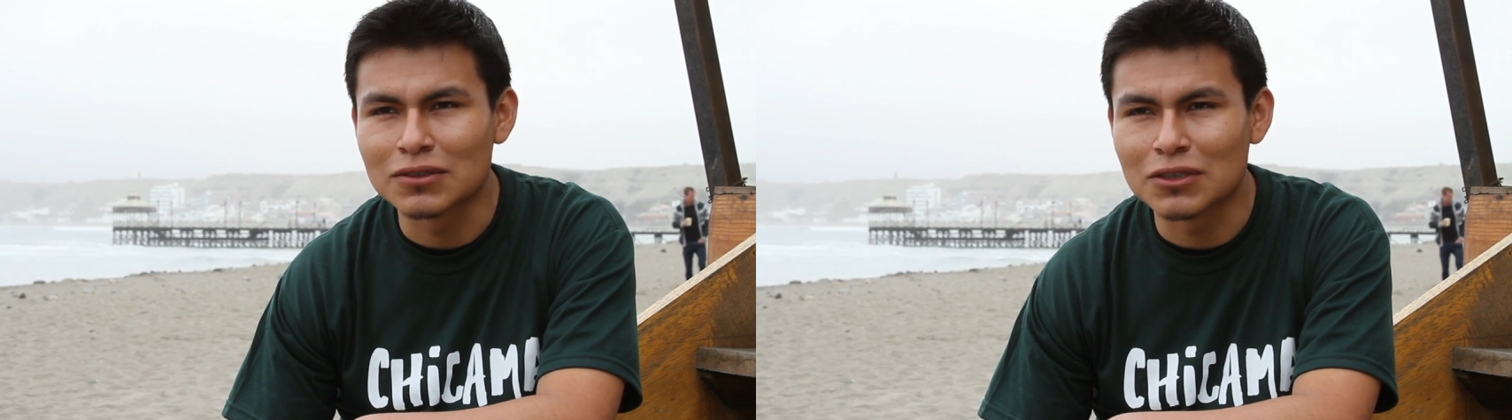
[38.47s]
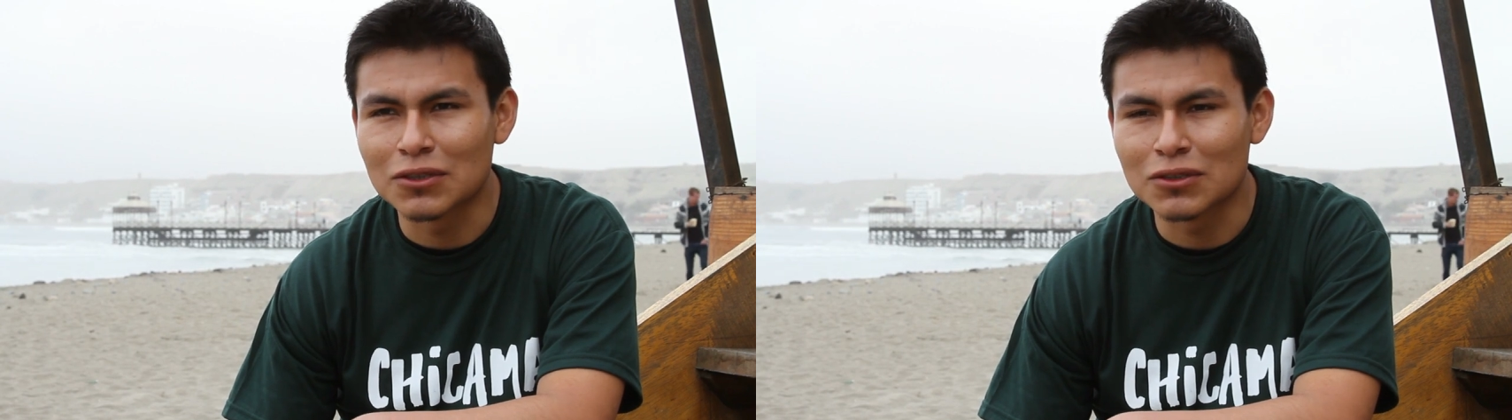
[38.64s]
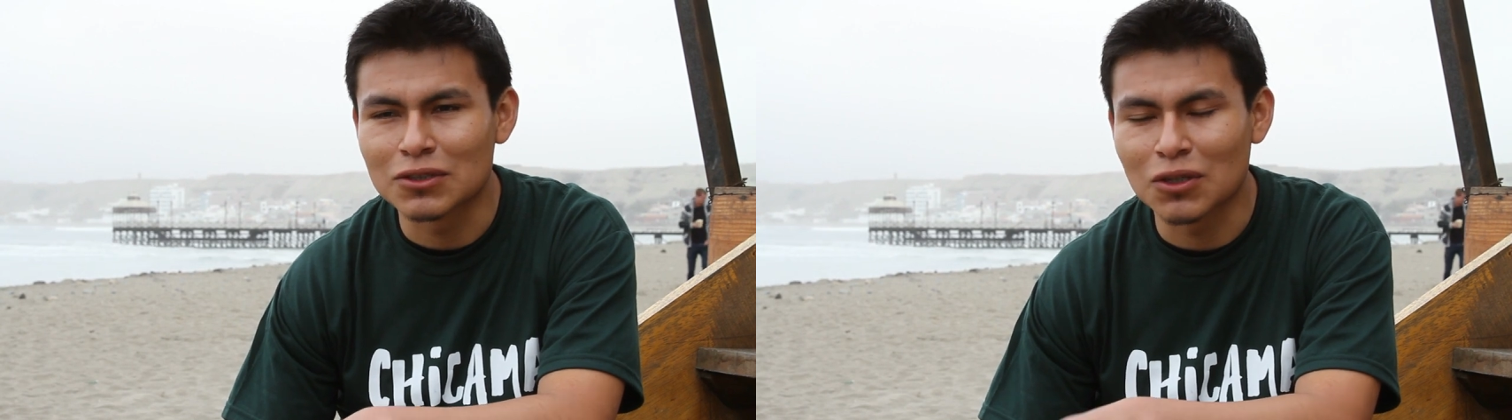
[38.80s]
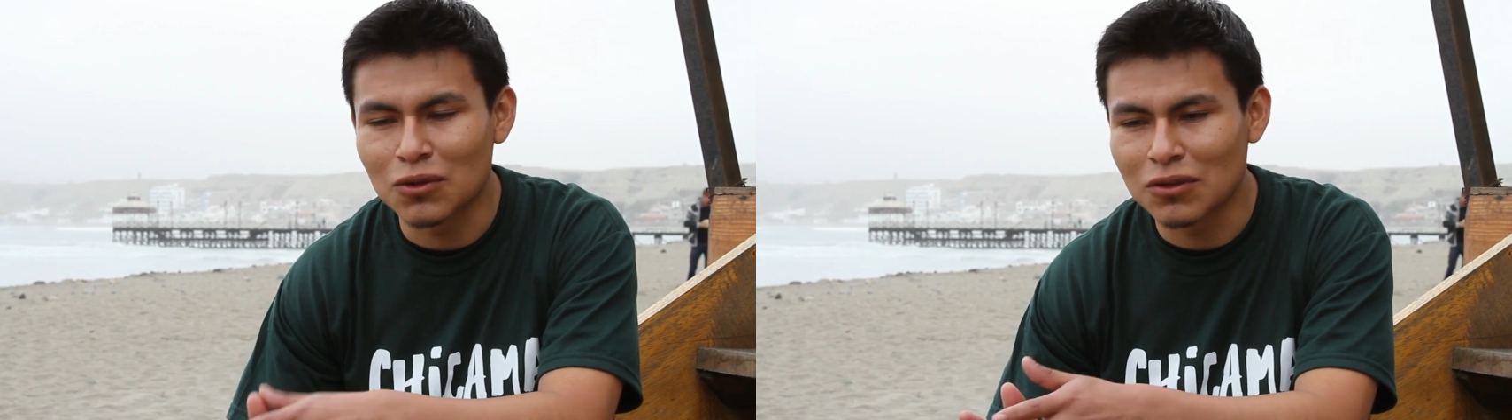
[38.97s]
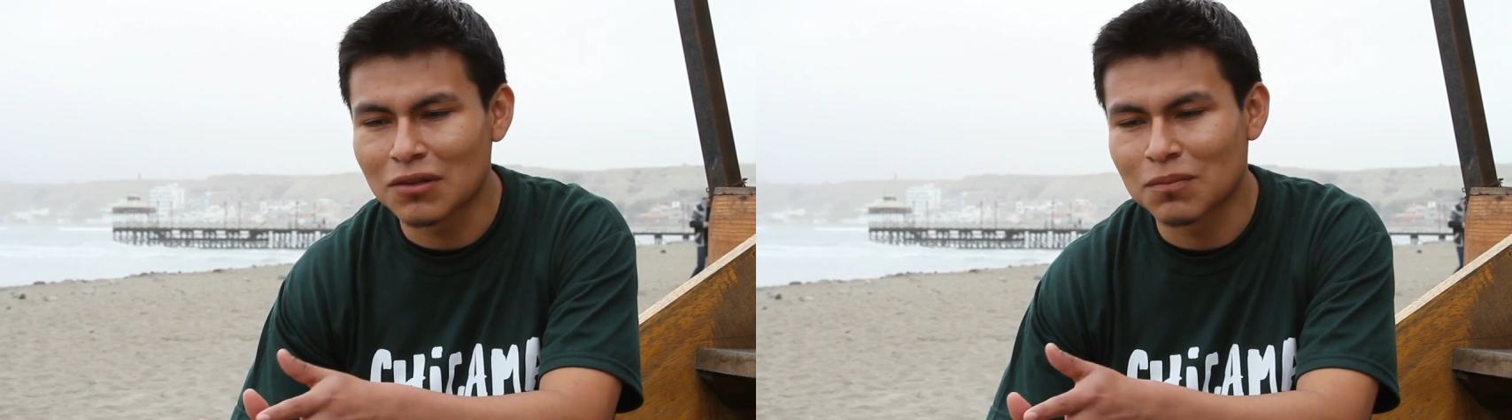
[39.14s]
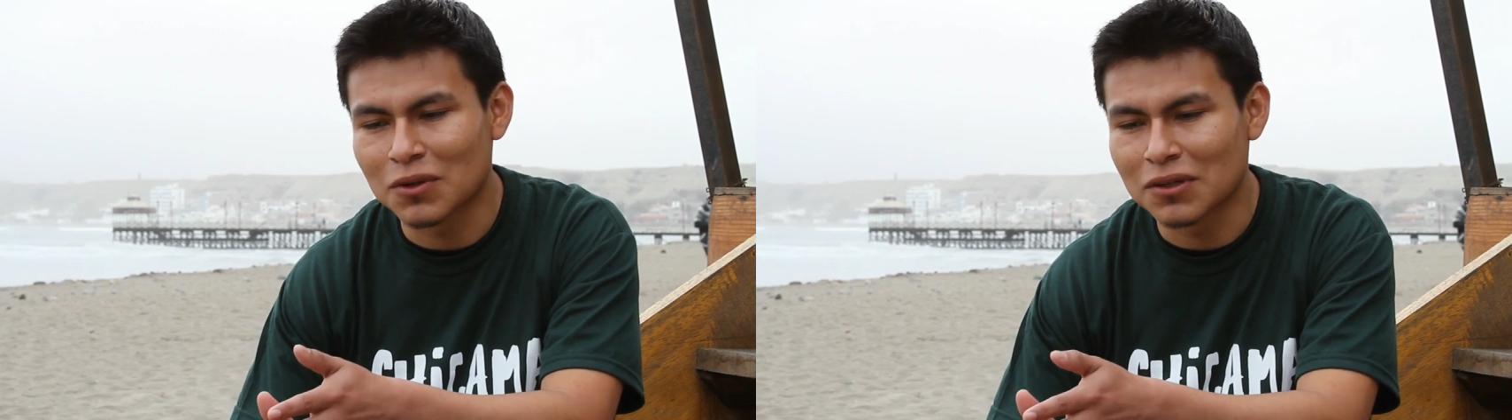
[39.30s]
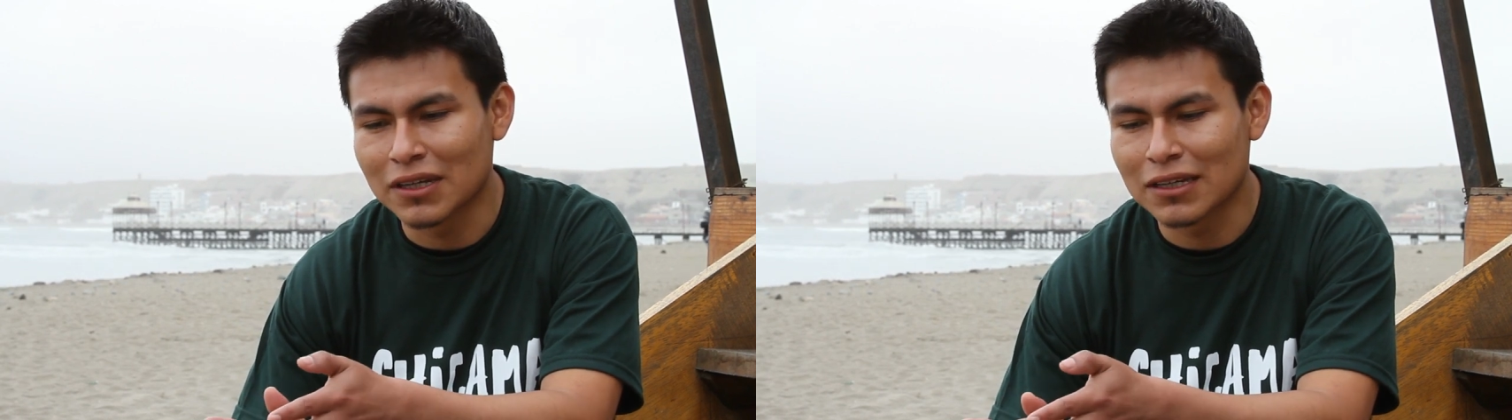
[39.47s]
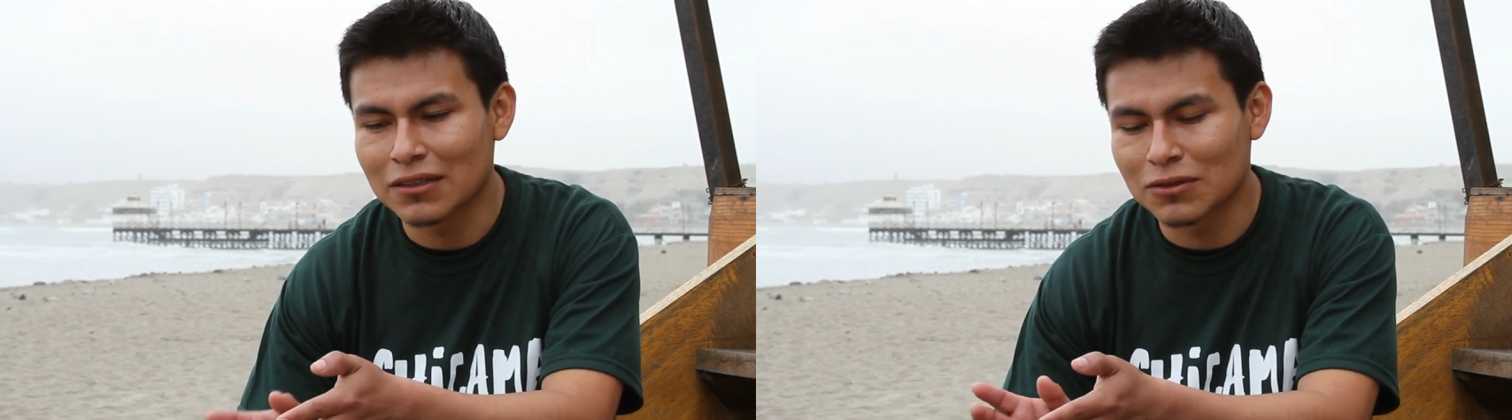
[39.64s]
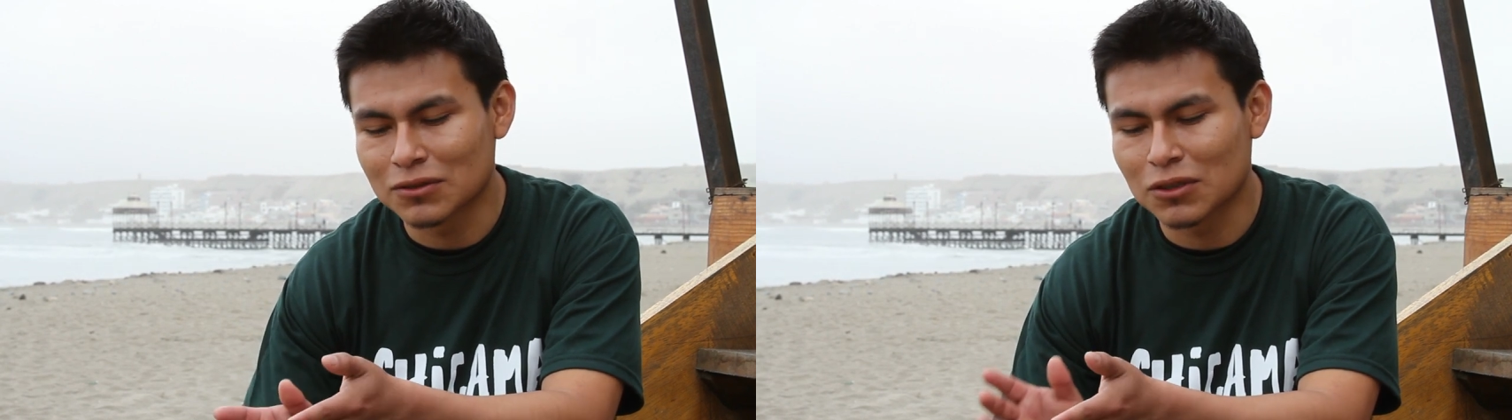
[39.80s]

dio todo el proyecto,